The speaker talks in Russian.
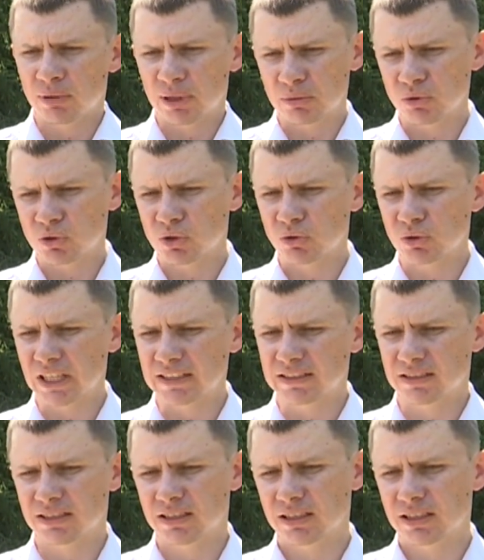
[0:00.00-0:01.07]
потому что у нас
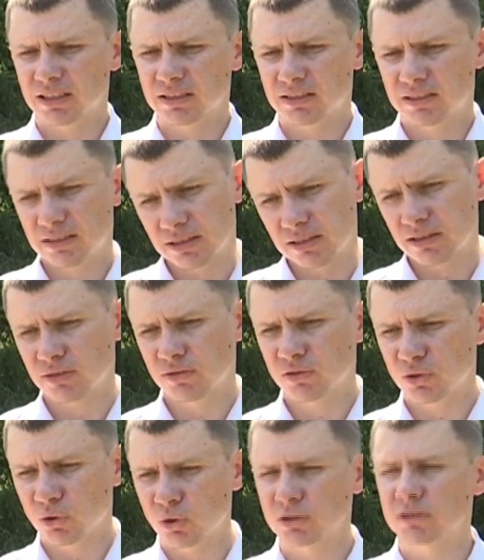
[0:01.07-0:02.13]
э, с э,
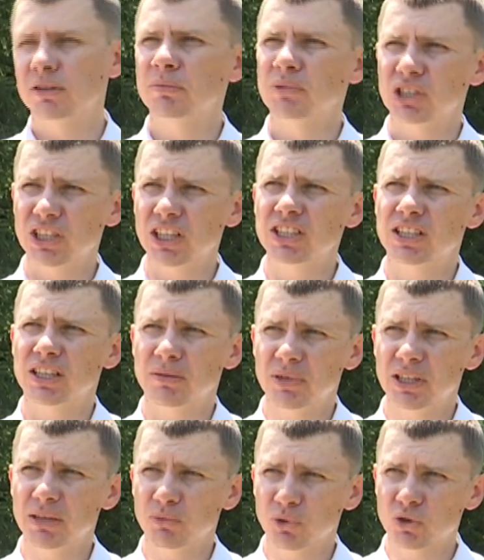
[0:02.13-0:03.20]
взрослыми
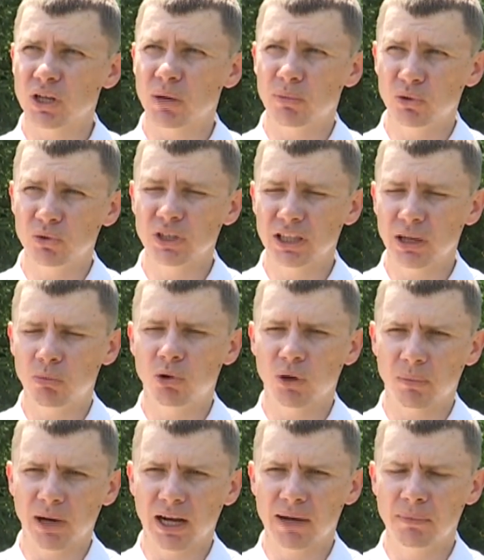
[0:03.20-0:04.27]
женщинами немножко был
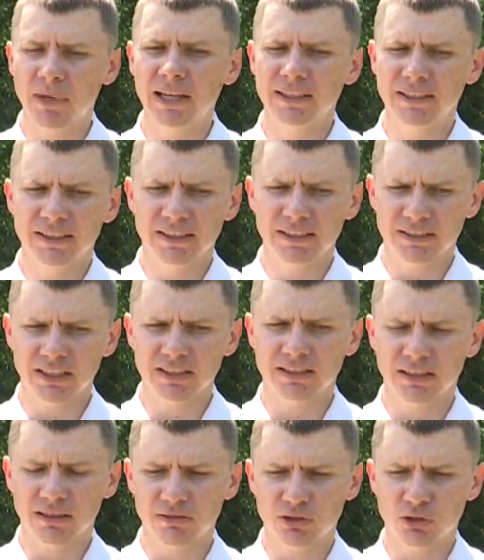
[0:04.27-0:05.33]
недобор по команде, и сейчас
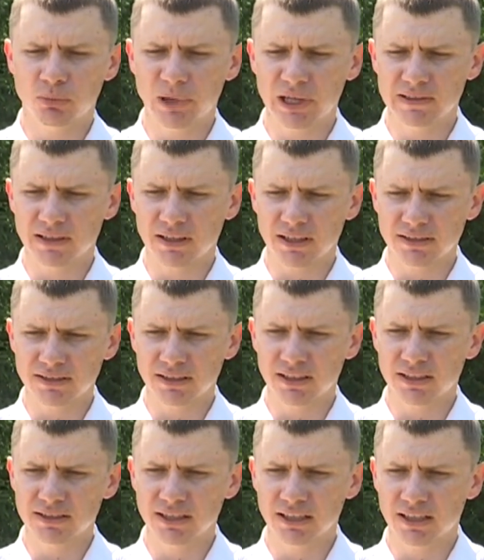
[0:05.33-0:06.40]
она выступает за
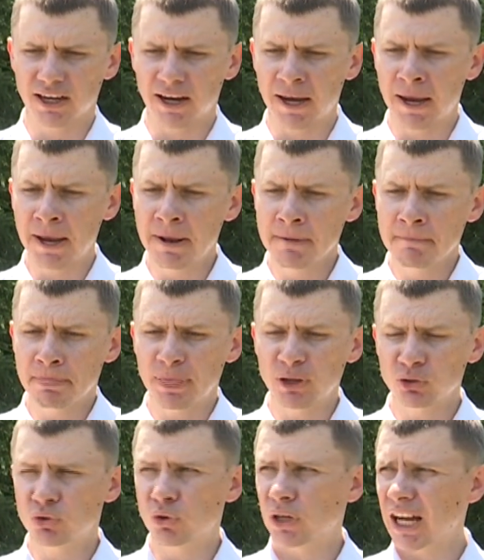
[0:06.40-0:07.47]
Краснодарский край.
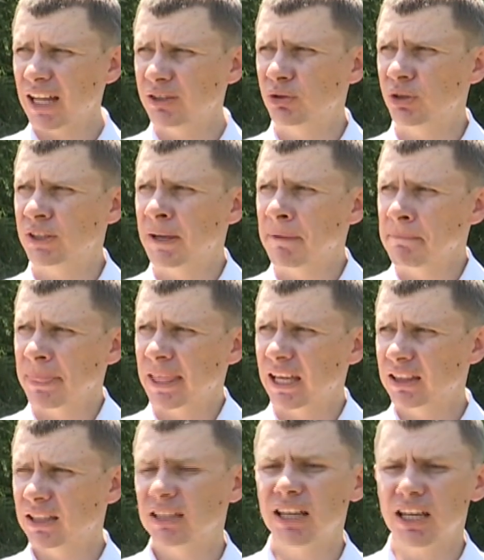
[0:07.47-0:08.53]
Но что радует,
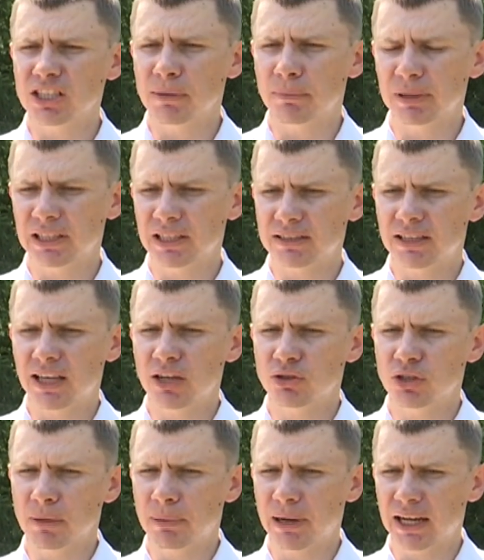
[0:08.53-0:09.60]
это наше
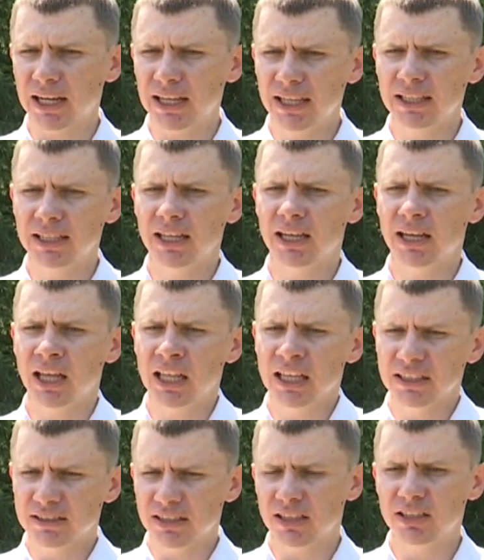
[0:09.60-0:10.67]
подрастающее поколение
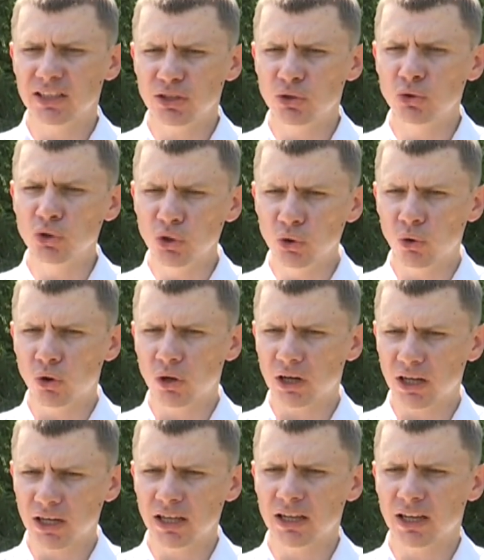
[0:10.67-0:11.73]
среди
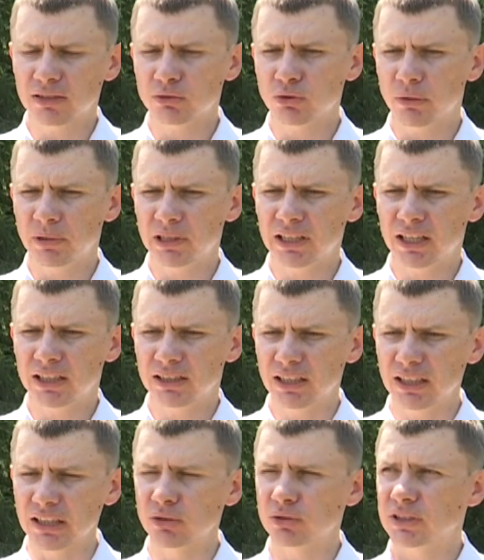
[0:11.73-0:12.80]
юниорок особенно,
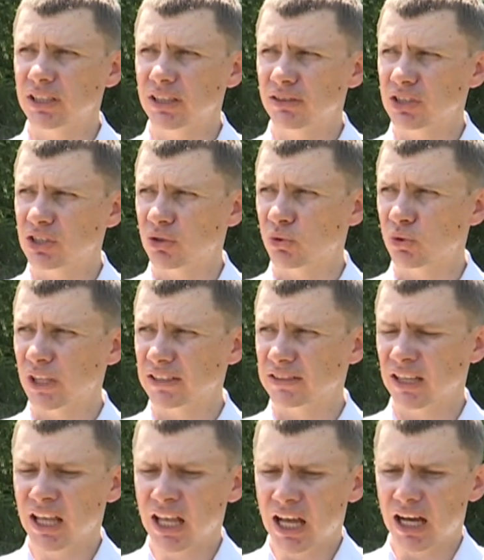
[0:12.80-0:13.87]
да, то есть девочек у нас
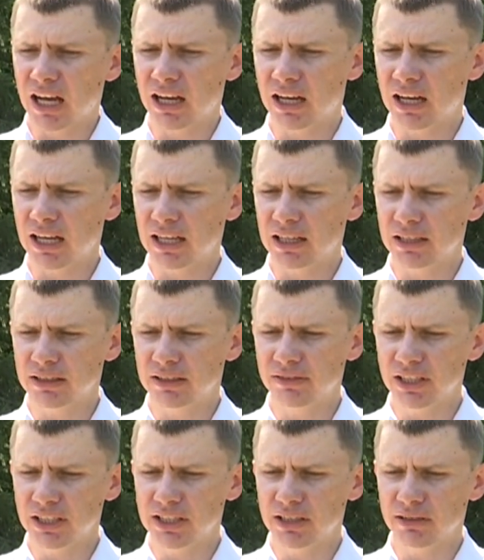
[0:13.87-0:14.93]
а,
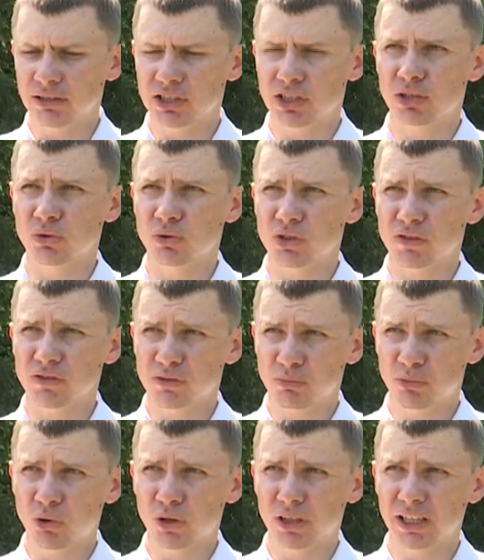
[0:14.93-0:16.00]
две девочки уже в
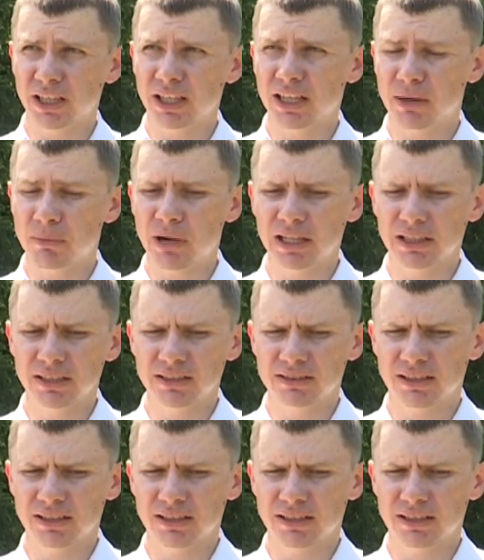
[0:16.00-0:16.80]
сборной команде